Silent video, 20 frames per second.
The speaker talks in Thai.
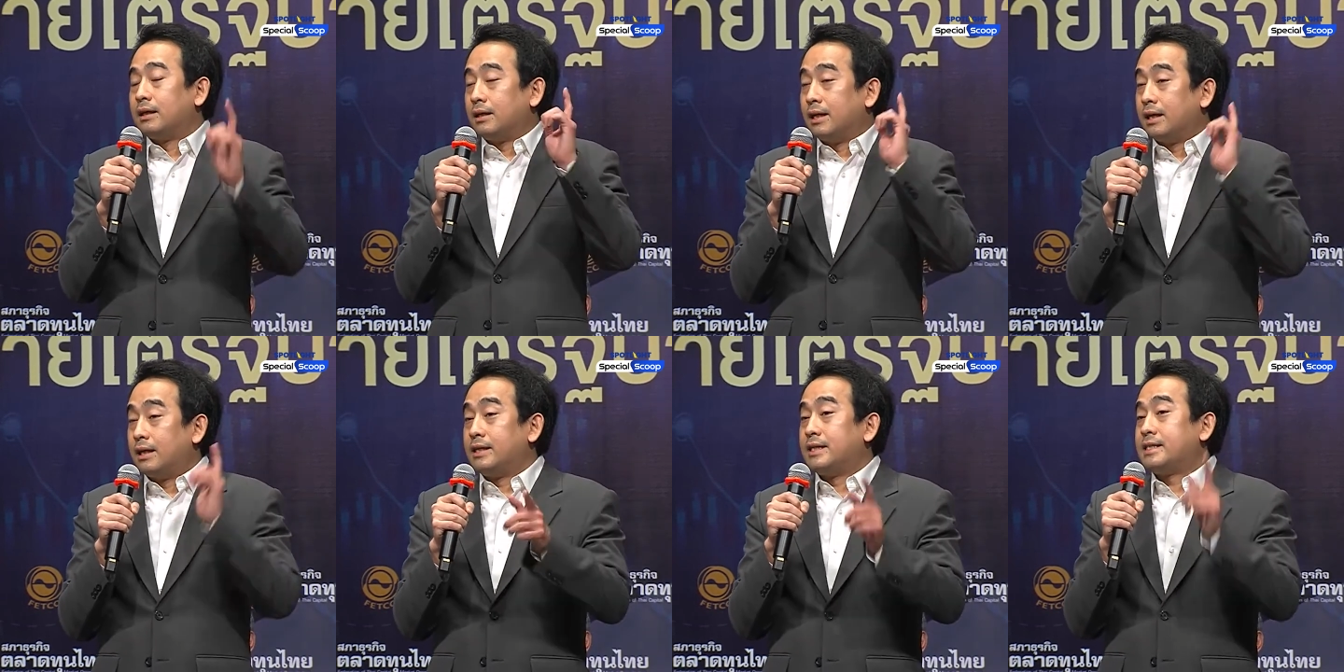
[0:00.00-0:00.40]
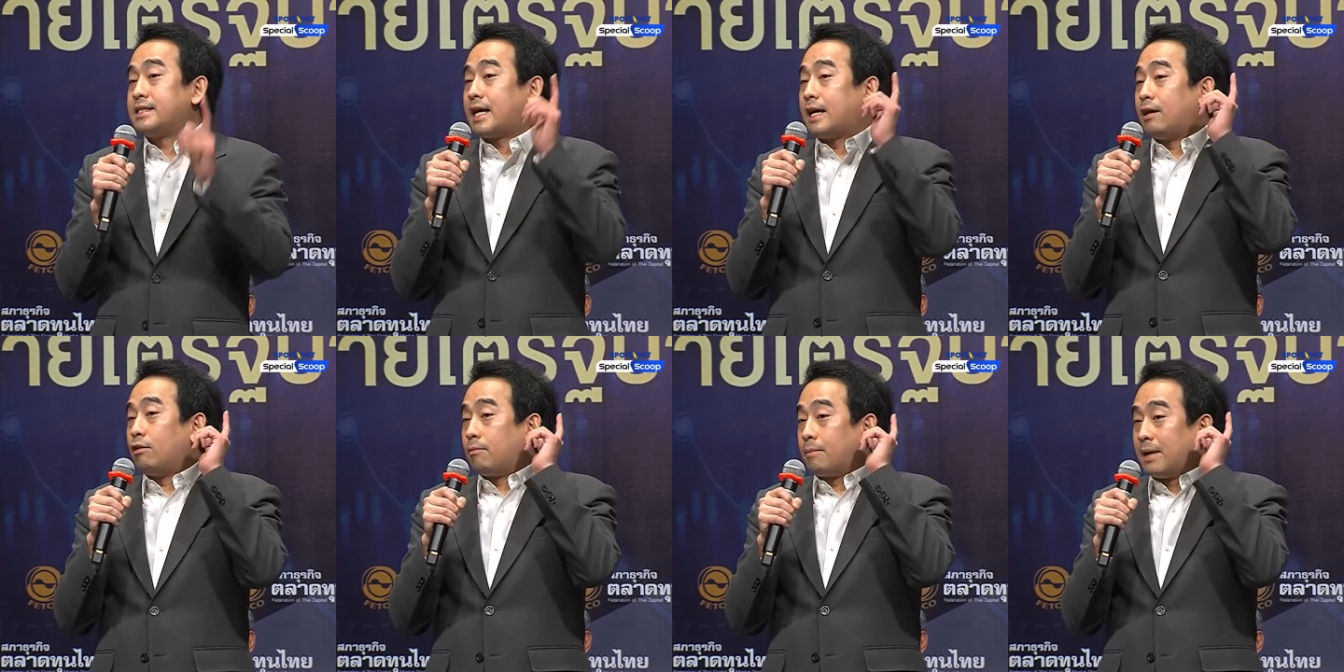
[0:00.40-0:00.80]
เงินที่
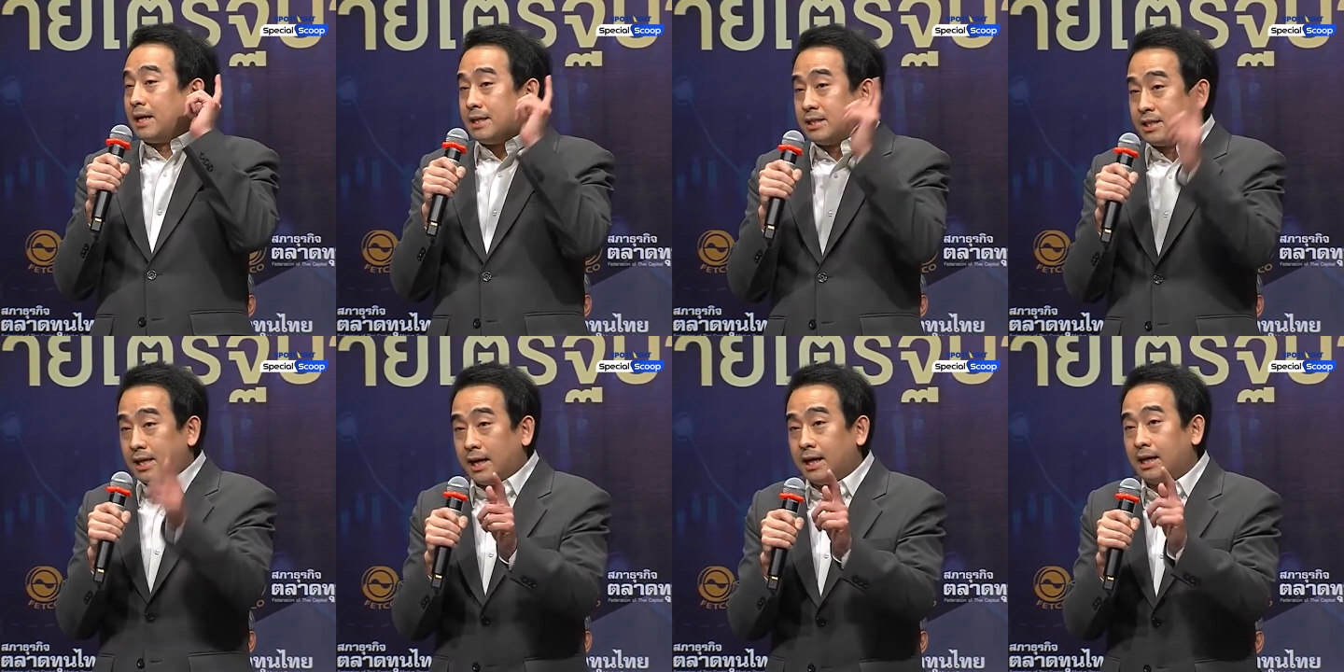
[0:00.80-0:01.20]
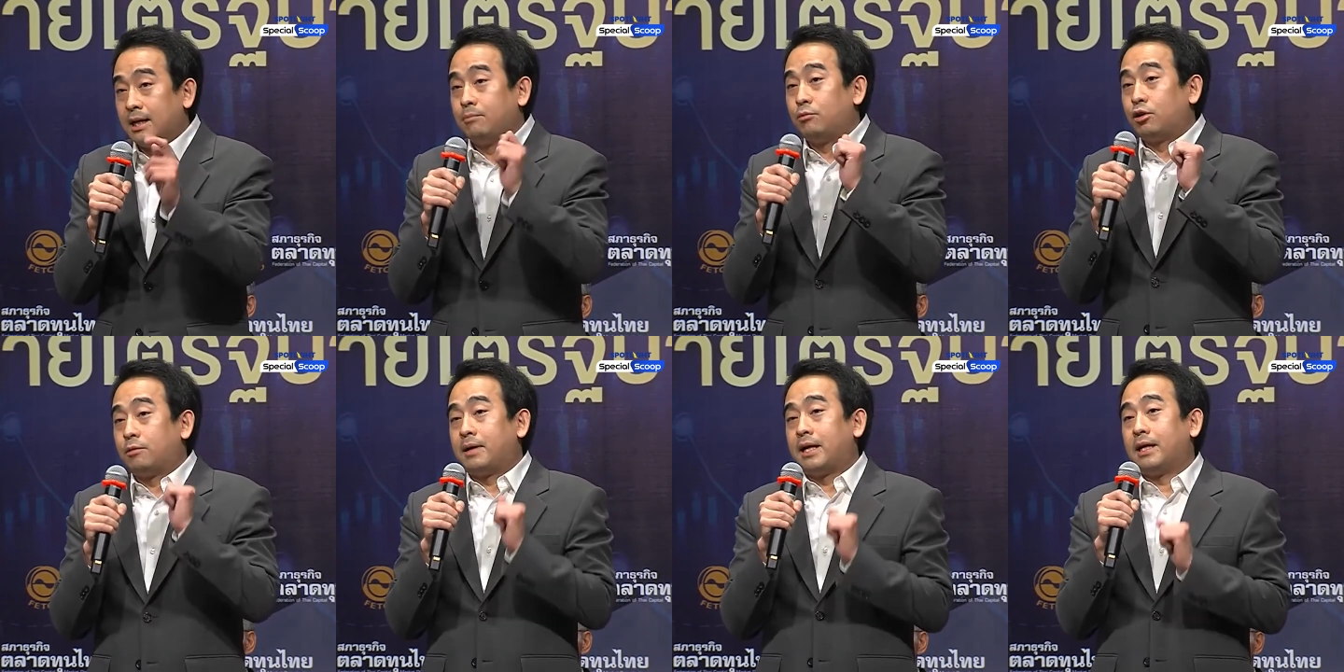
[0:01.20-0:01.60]
ใส่ลงไปใช้
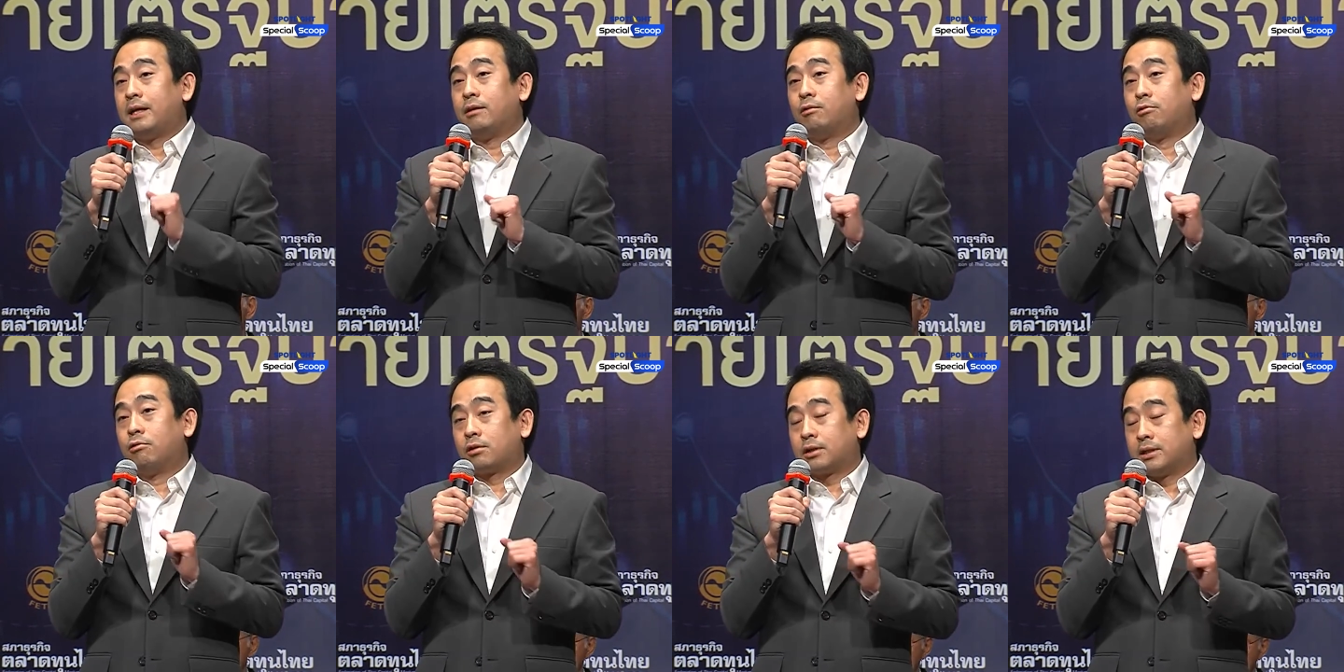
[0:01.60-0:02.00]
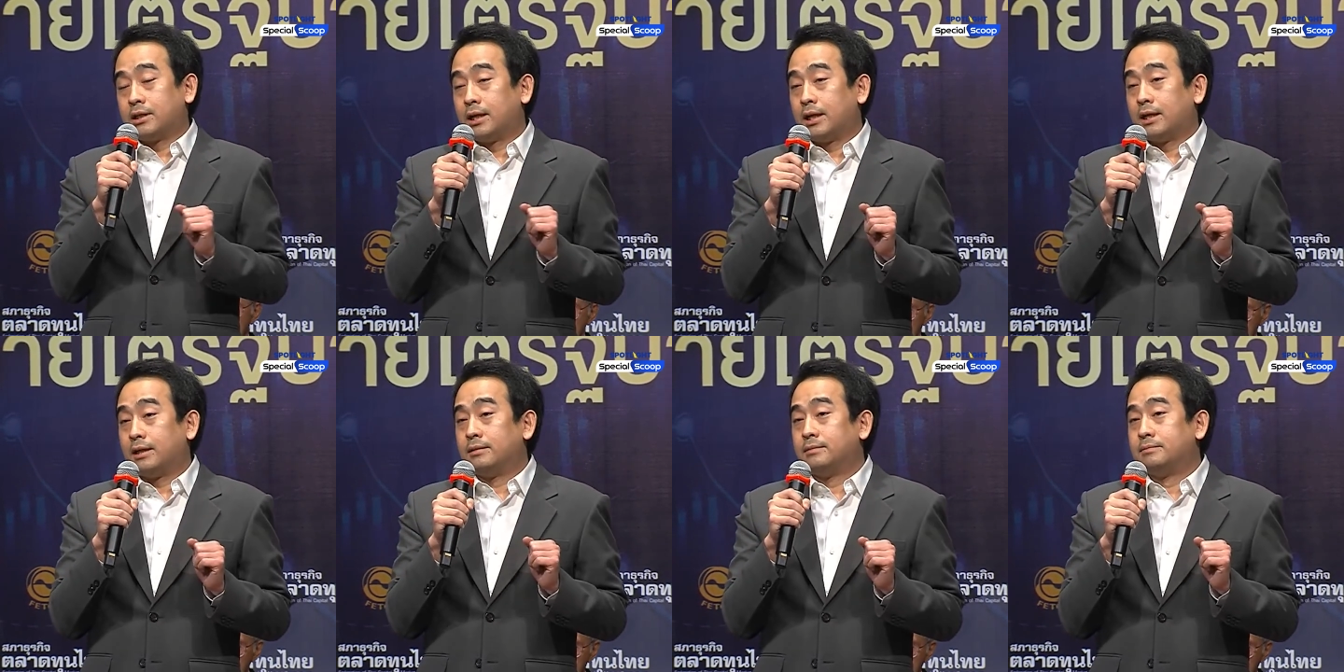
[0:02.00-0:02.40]
ให้หมดภายใน6
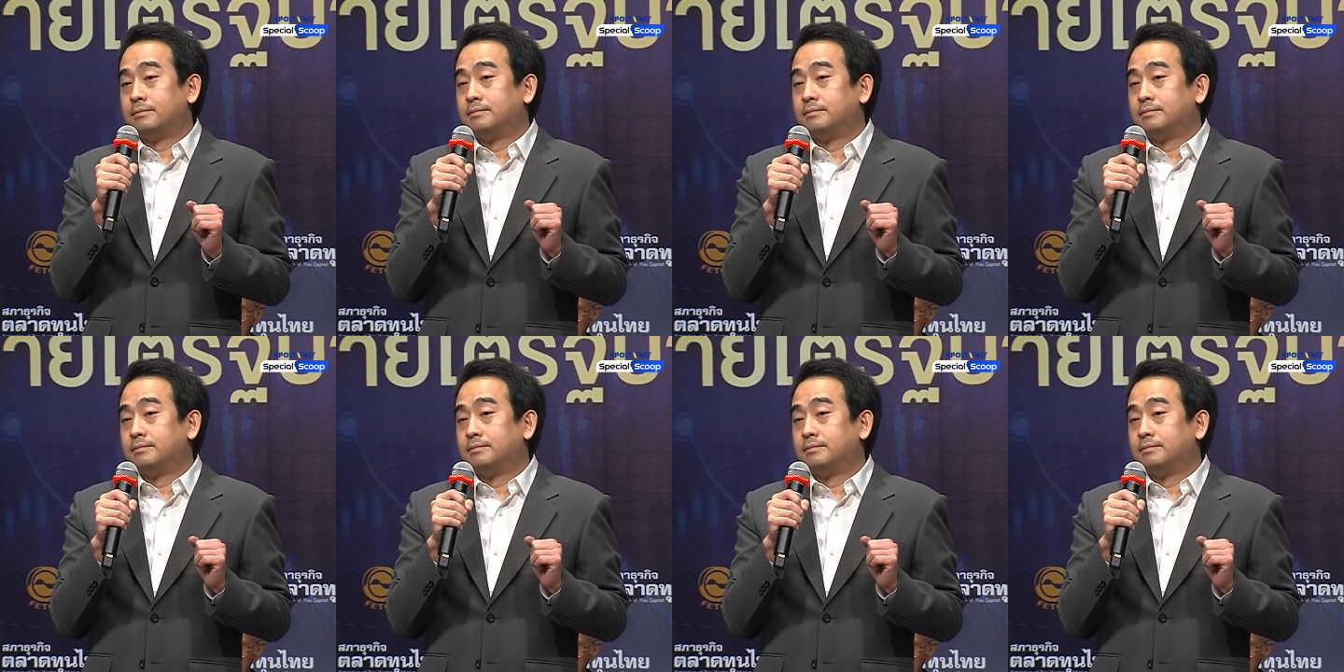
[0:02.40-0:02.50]
เดือน